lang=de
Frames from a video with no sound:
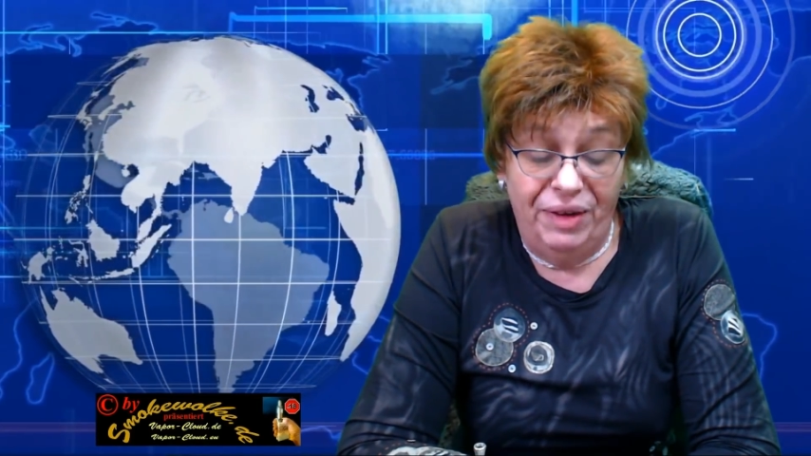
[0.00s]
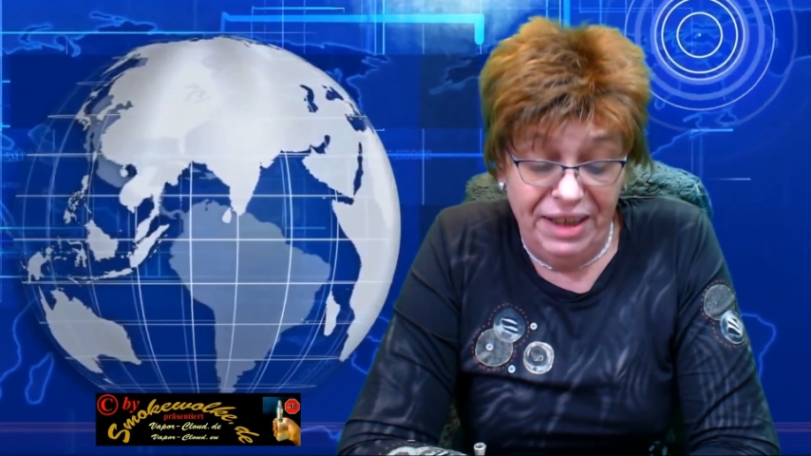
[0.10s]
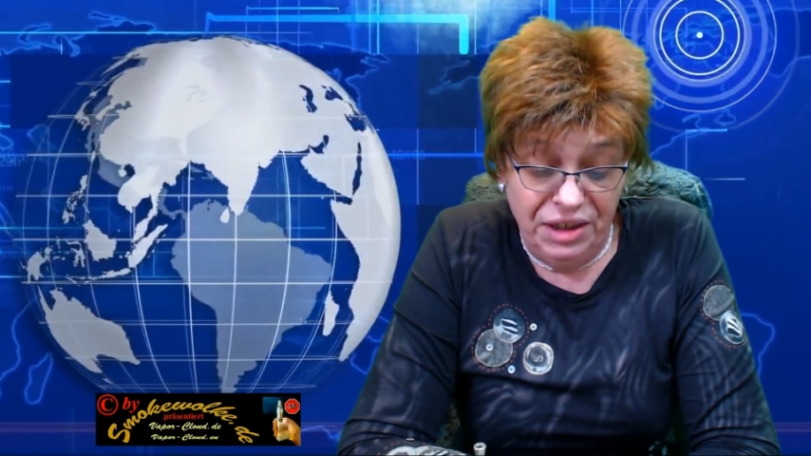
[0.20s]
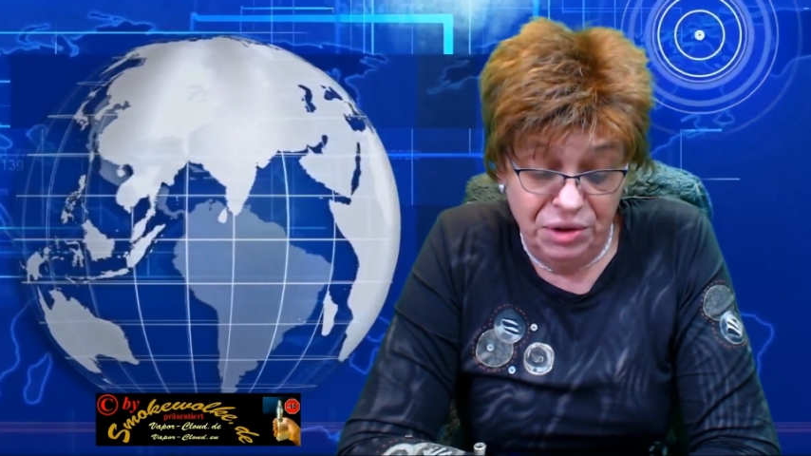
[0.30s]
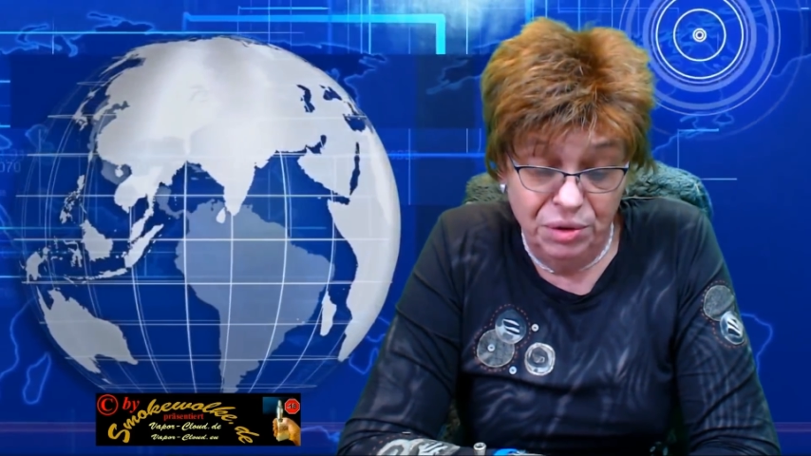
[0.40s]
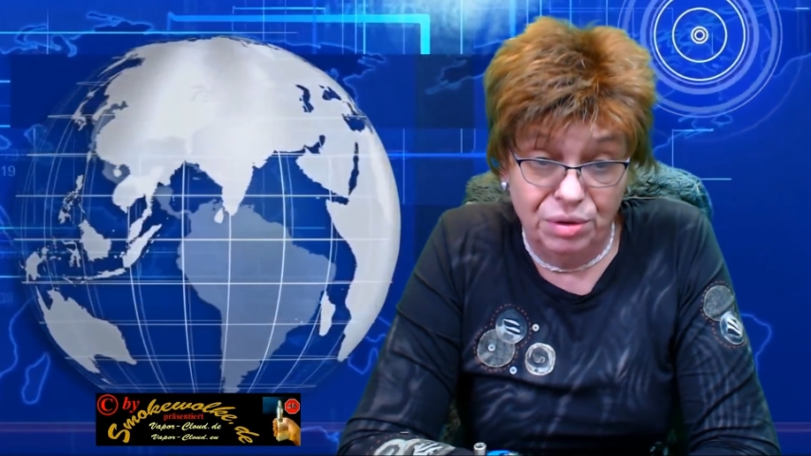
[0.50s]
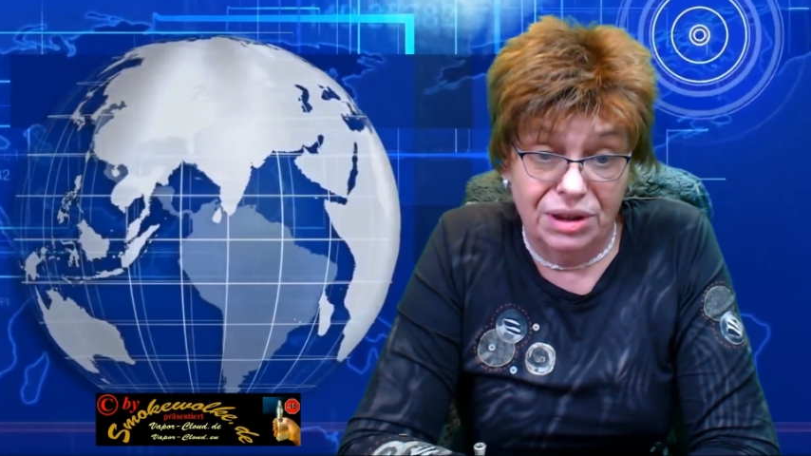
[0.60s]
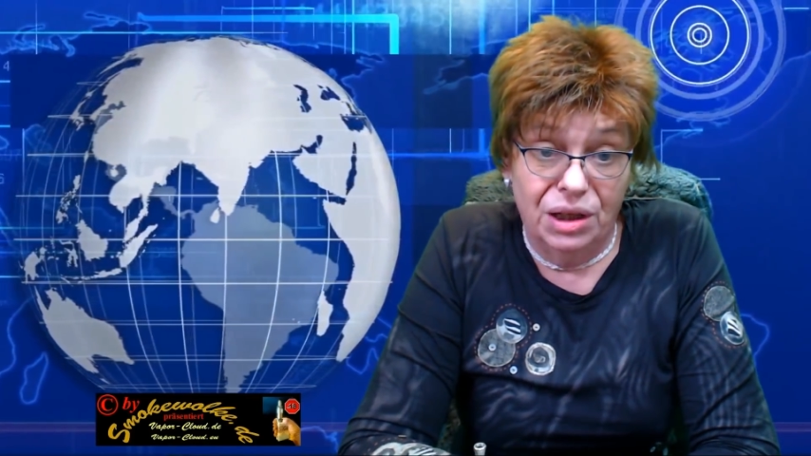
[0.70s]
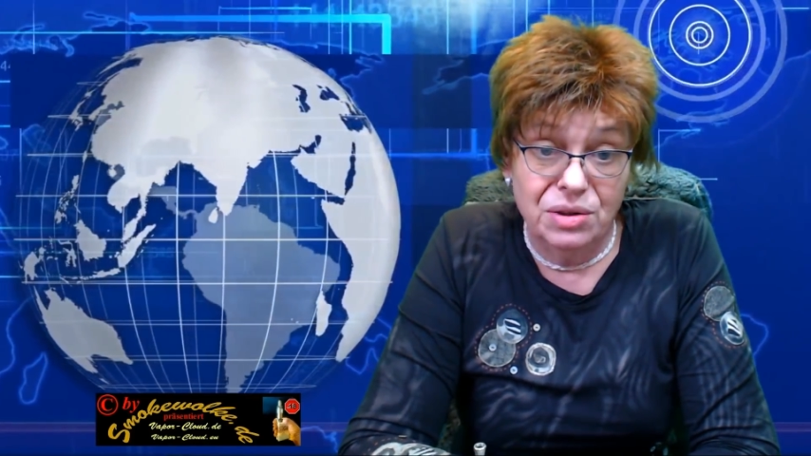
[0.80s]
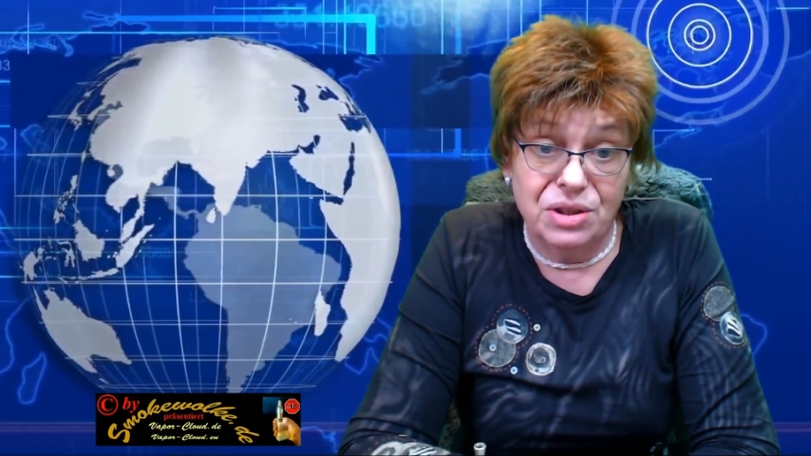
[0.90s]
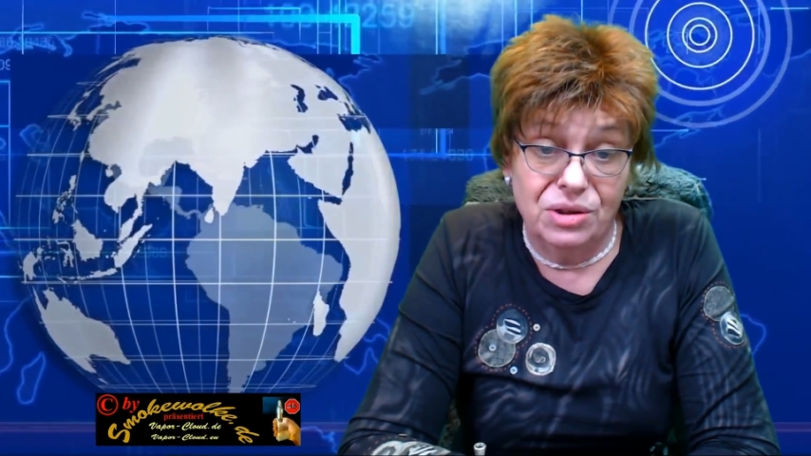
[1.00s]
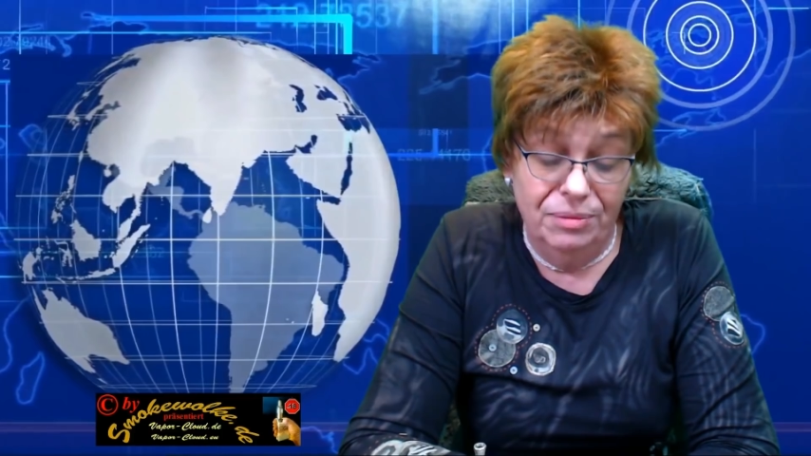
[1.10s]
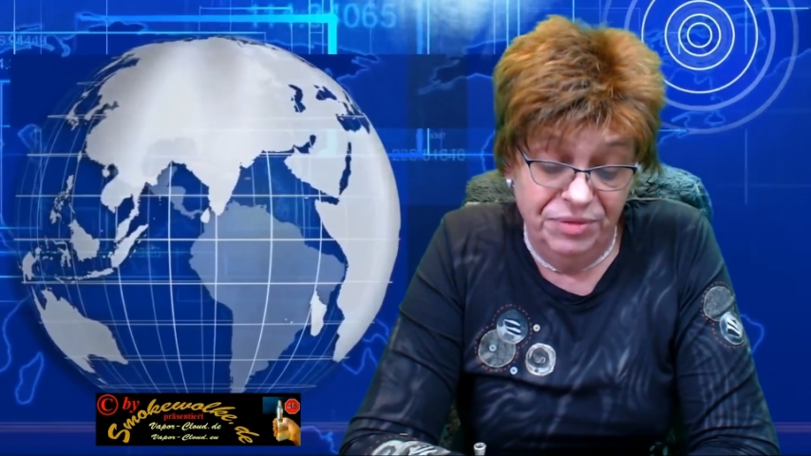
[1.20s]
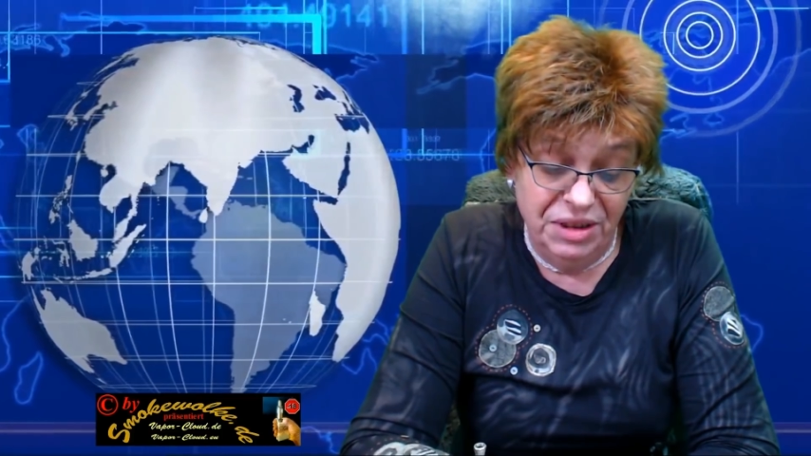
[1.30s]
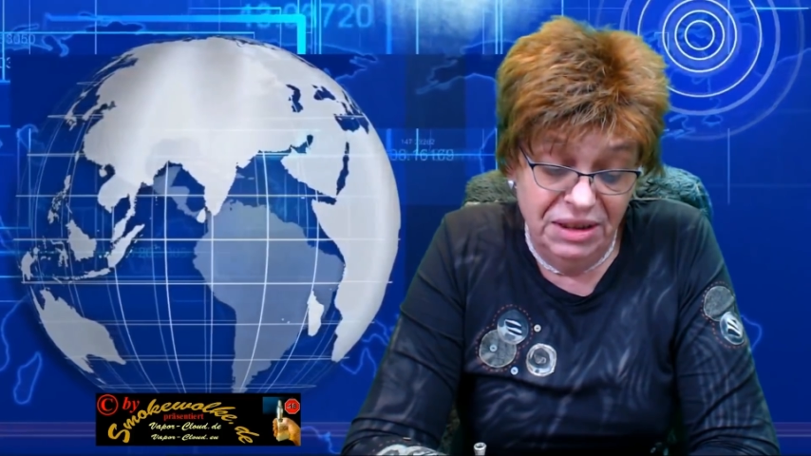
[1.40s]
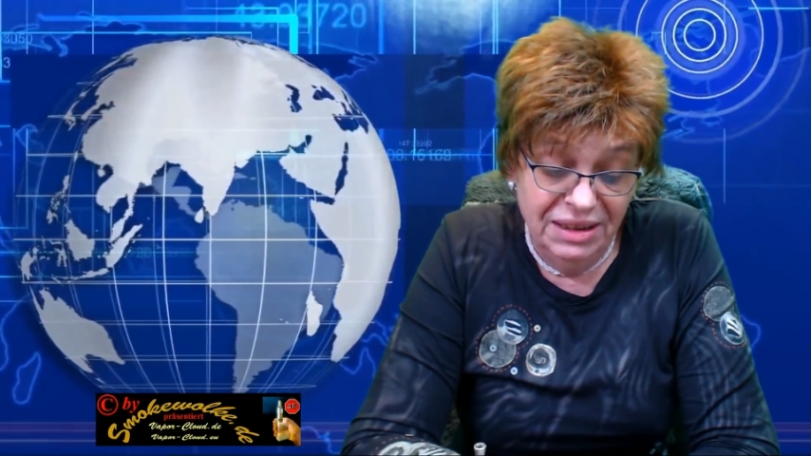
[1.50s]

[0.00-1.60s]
weit genug rauskommt.